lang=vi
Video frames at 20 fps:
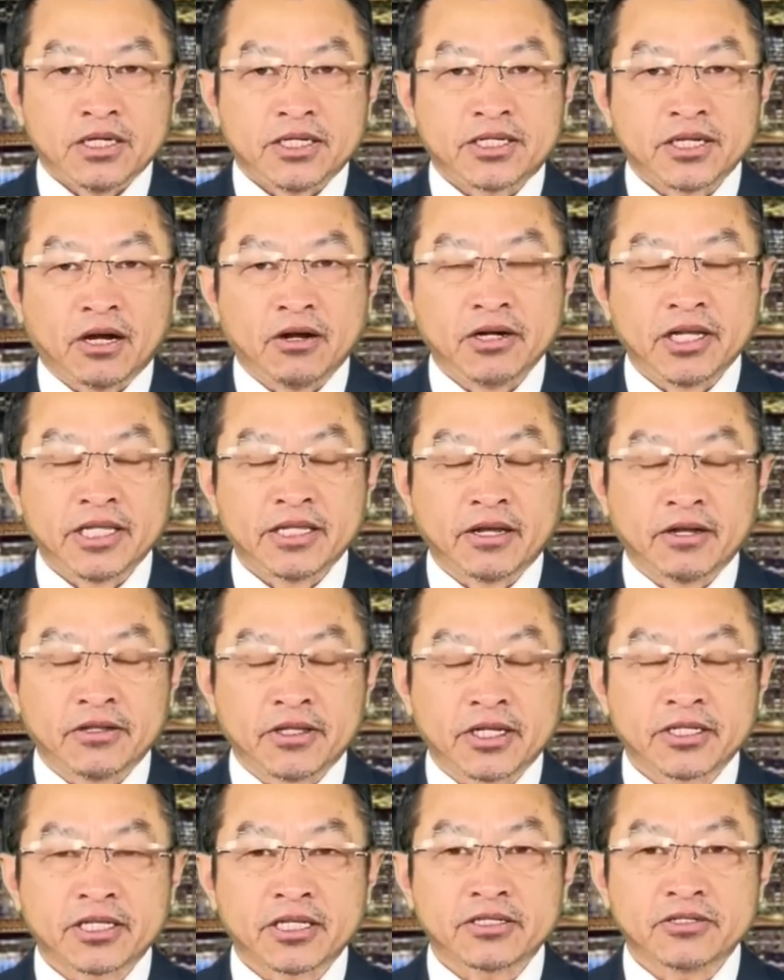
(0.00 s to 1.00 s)
trở lên từ
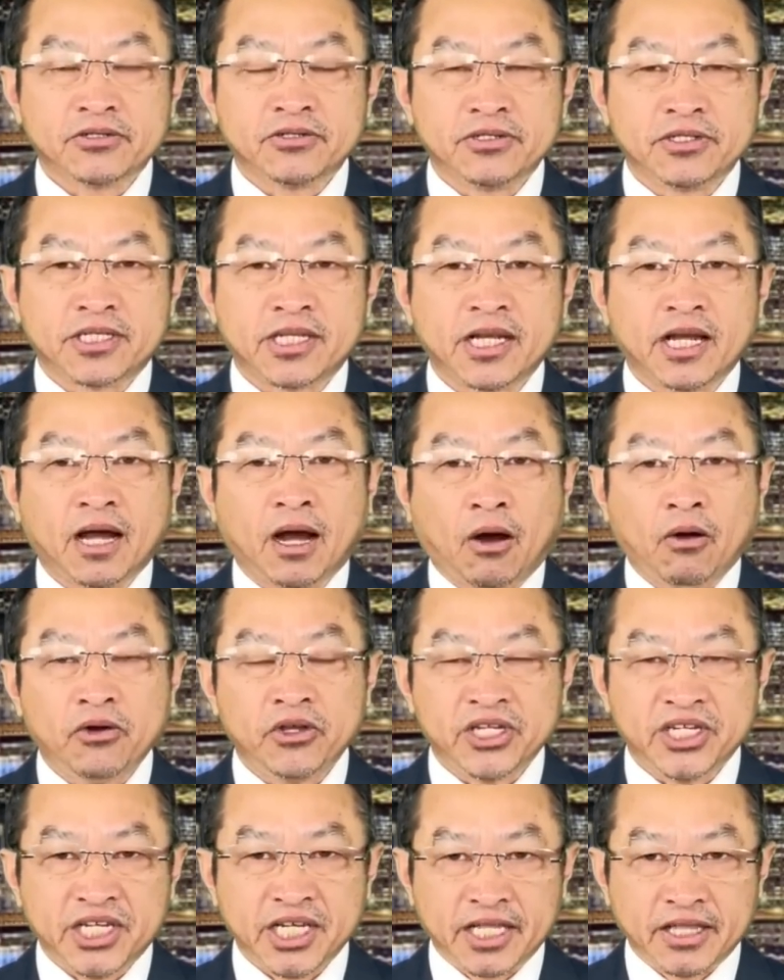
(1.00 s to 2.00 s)
đó sự thiết hậu
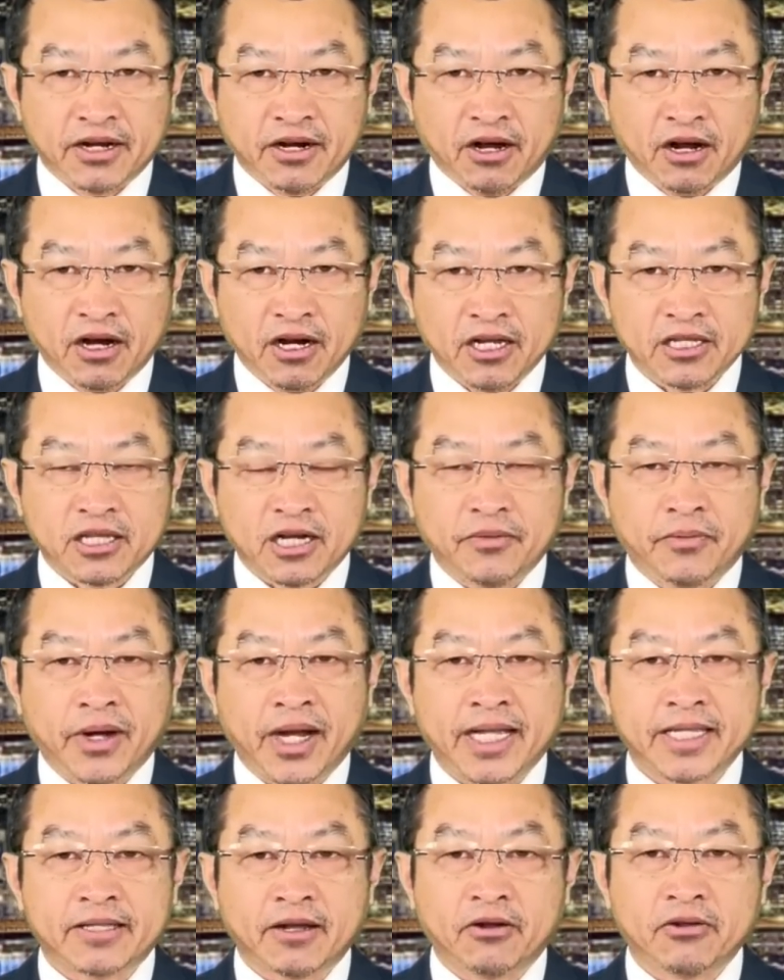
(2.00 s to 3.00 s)
India đó là tôi là một
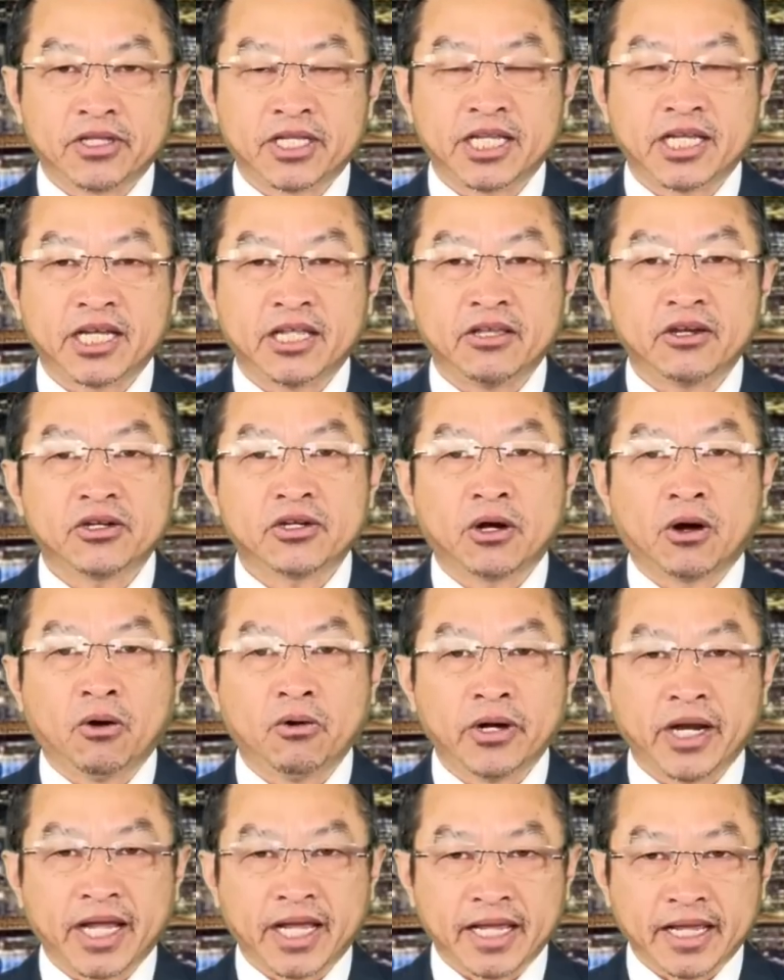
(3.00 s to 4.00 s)
hai tàu tiền nhớ đầu
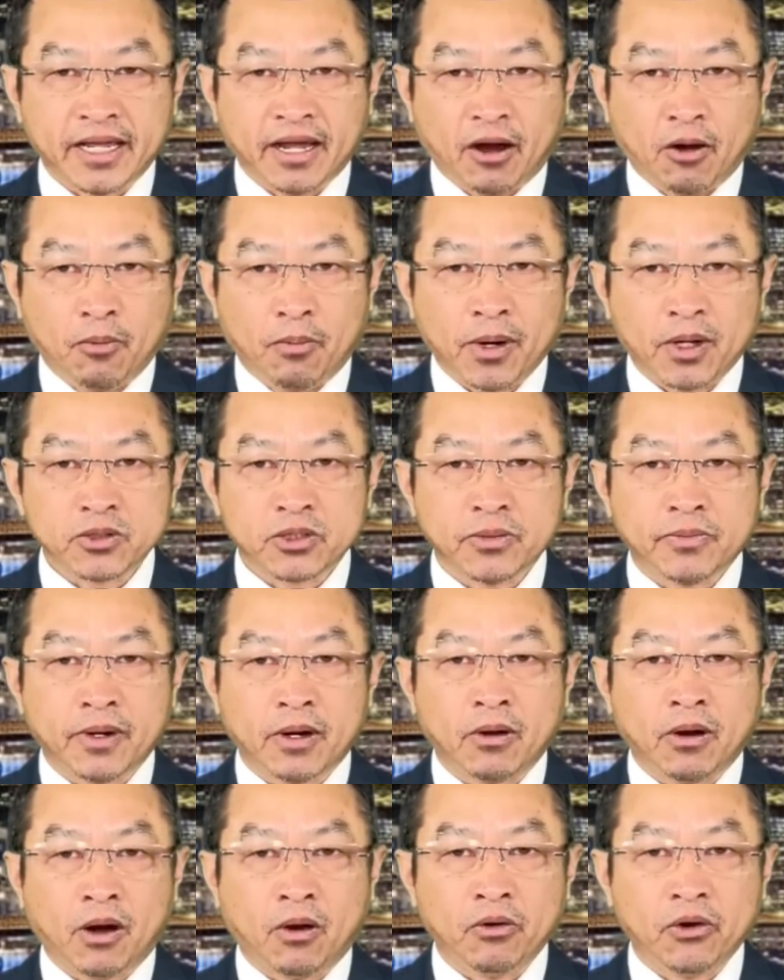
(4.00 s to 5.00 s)
nâng gầu bao số
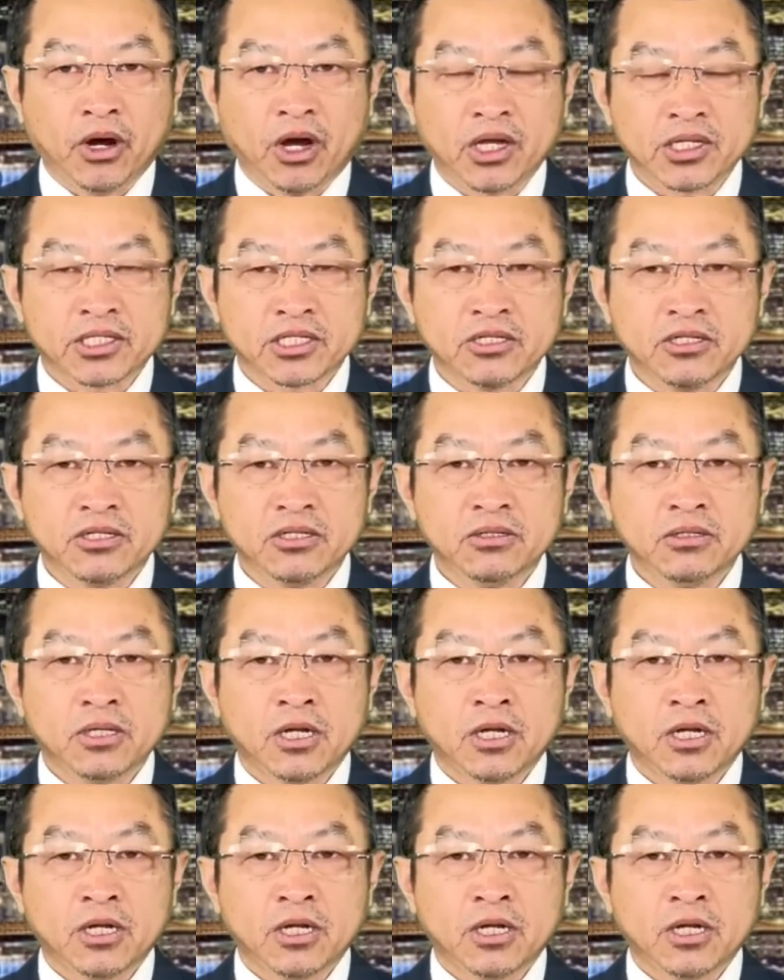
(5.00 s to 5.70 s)
mong hậu nó sư